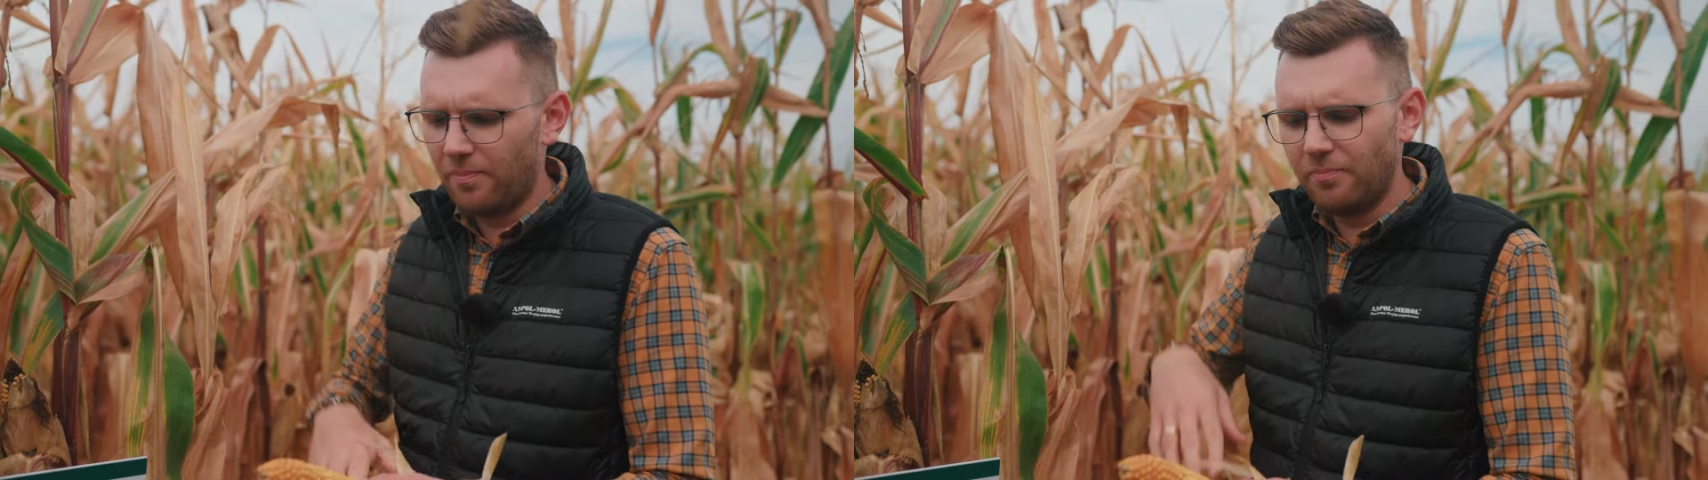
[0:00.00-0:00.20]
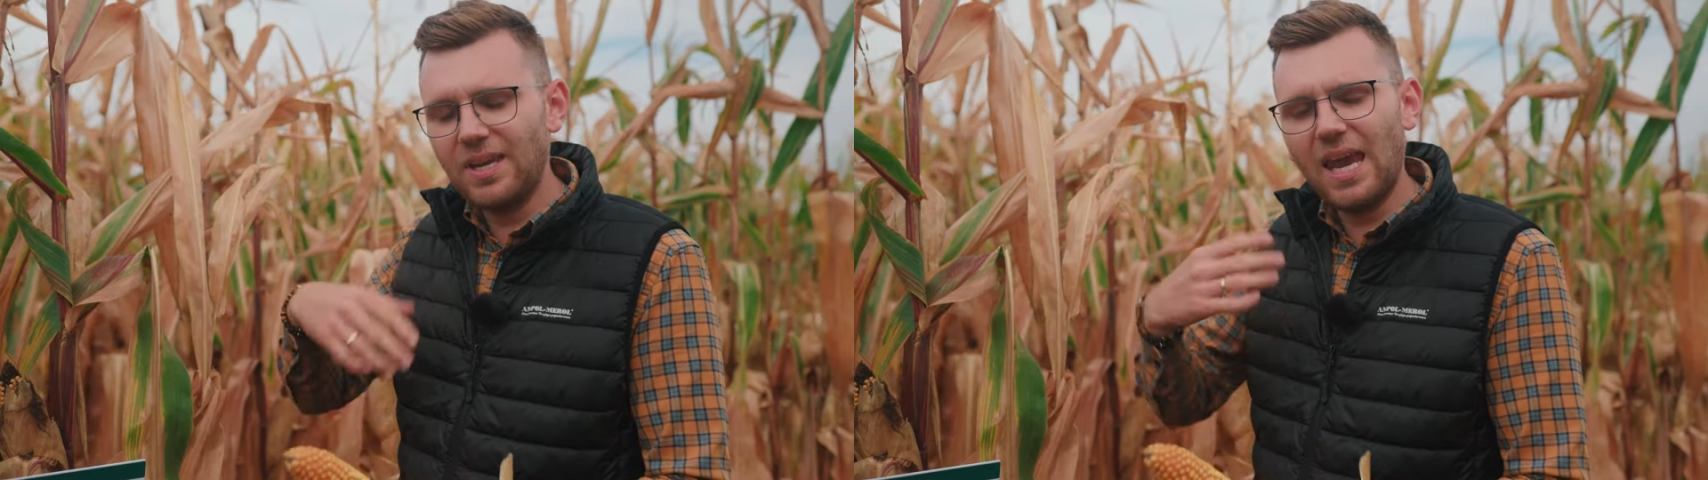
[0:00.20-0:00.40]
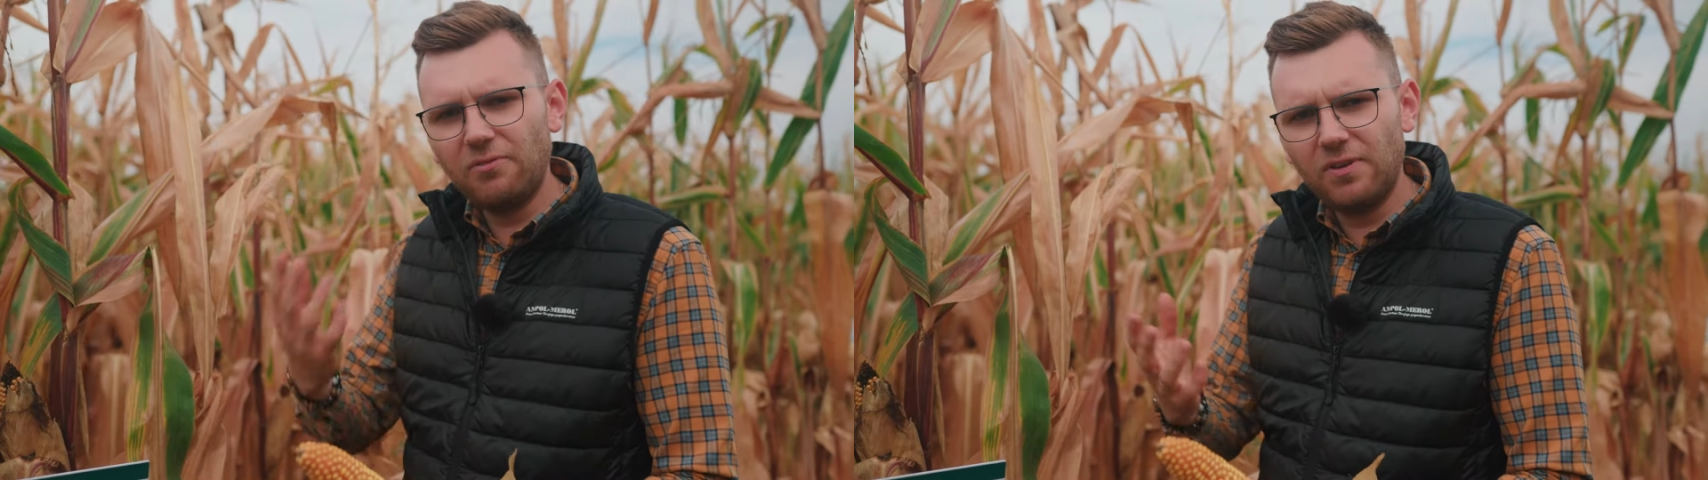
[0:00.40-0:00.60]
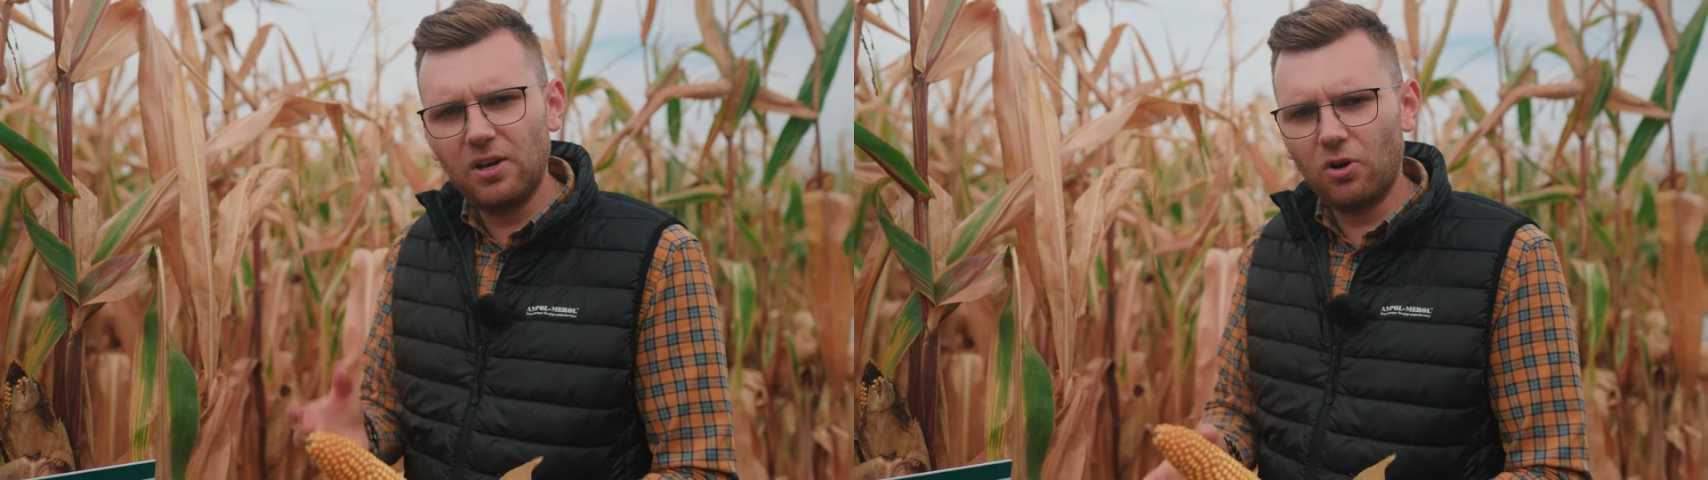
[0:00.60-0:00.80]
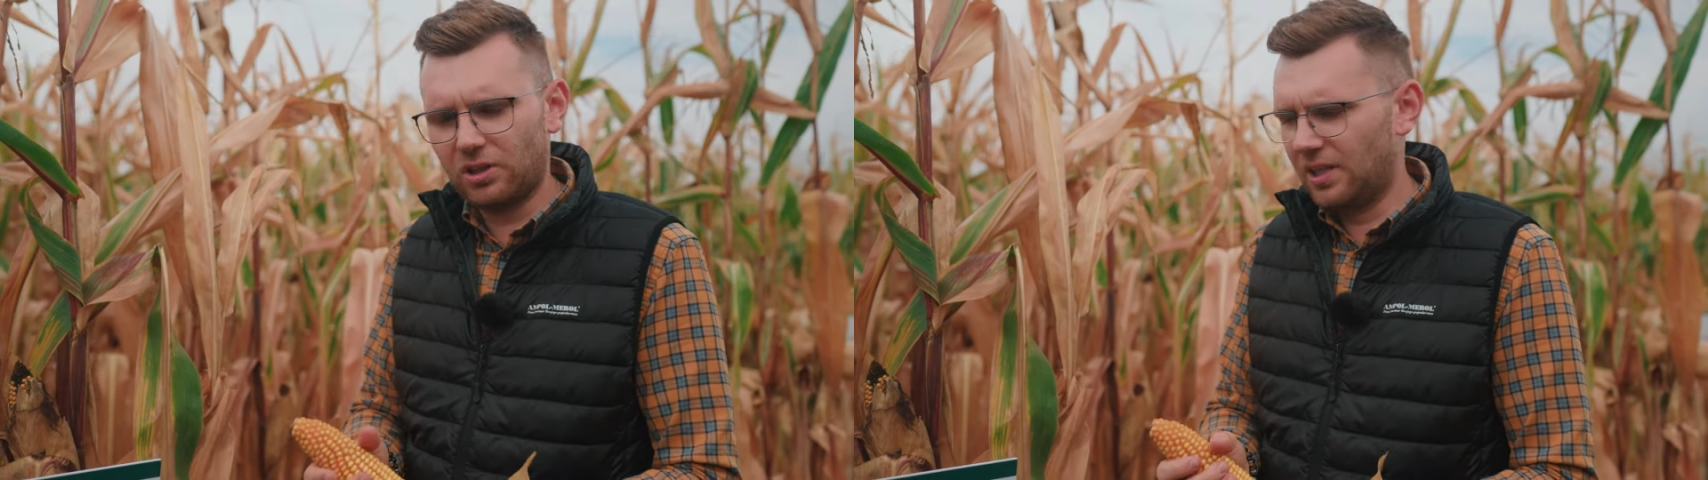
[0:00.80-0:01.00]
mniej
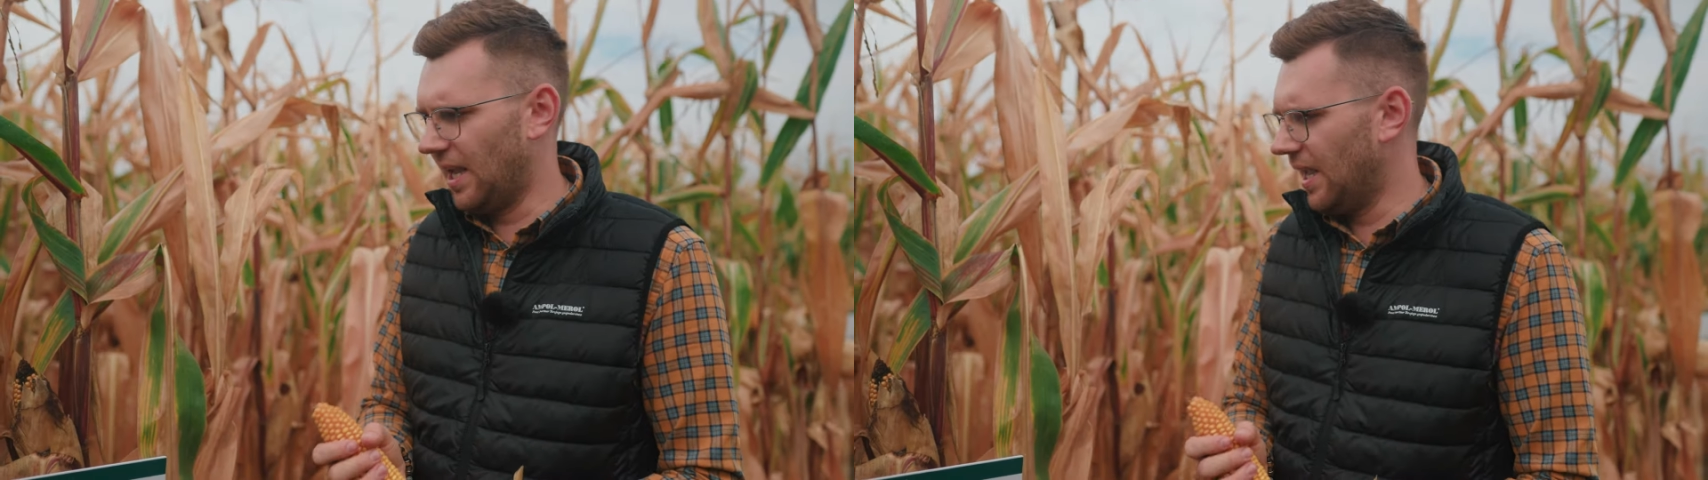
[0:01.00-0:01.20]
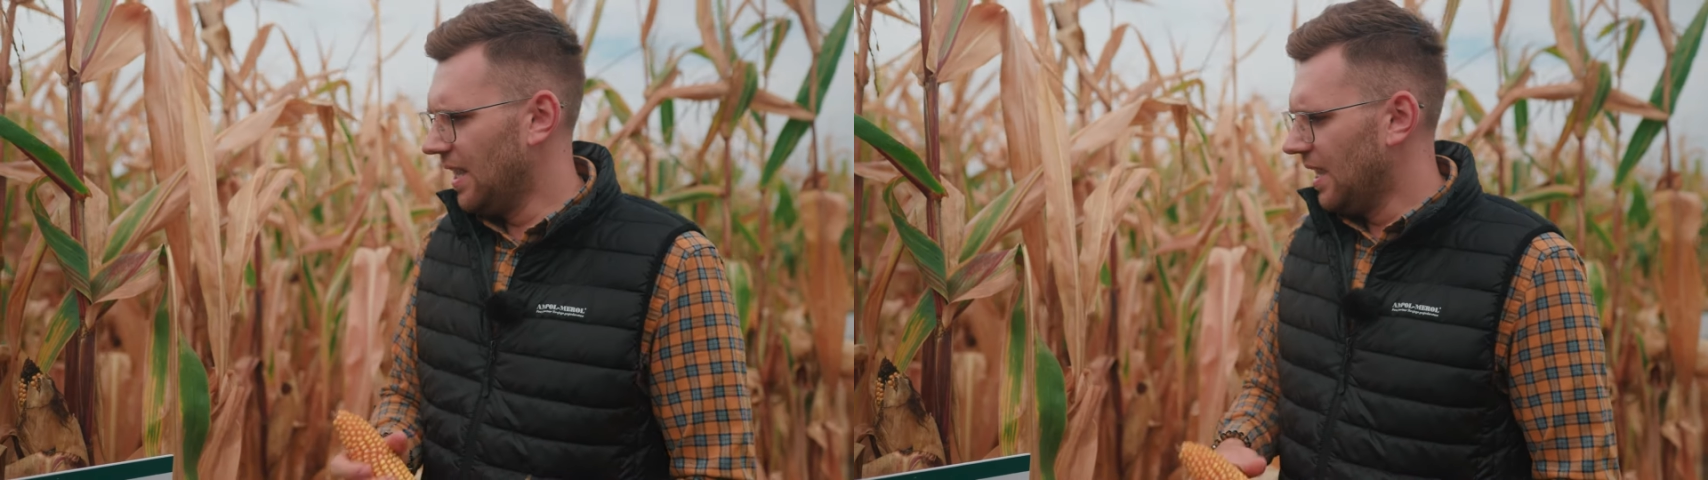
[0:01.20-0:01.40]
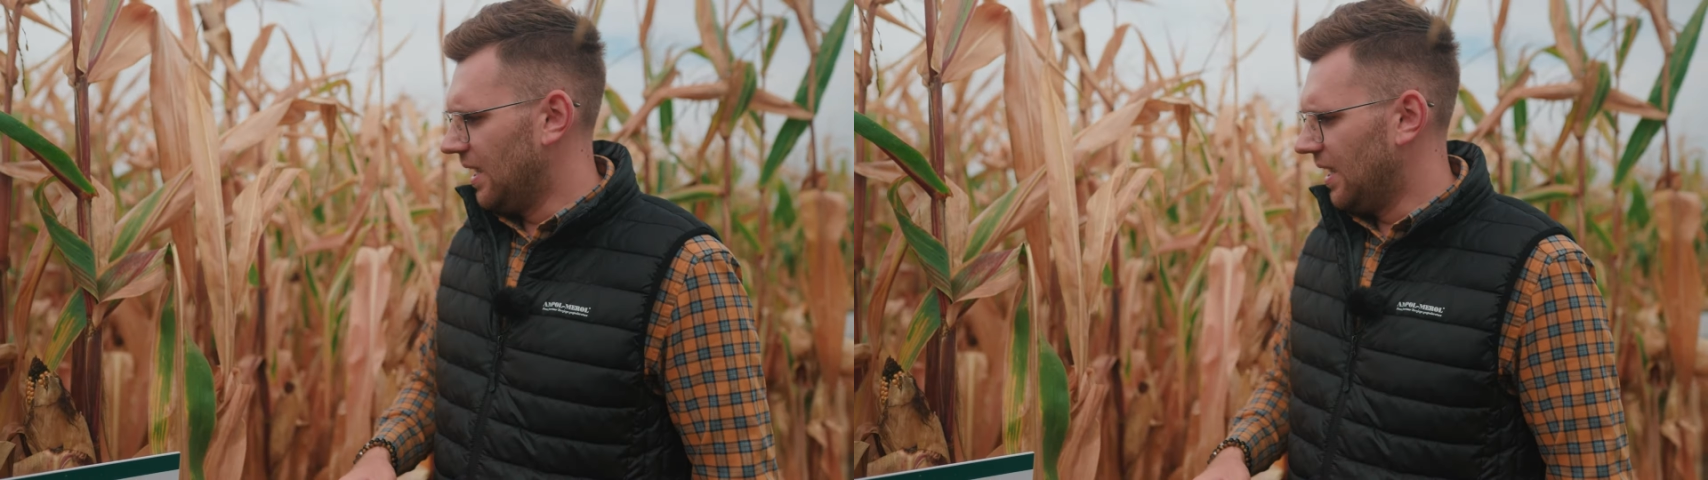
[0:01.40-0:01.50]
wilgotne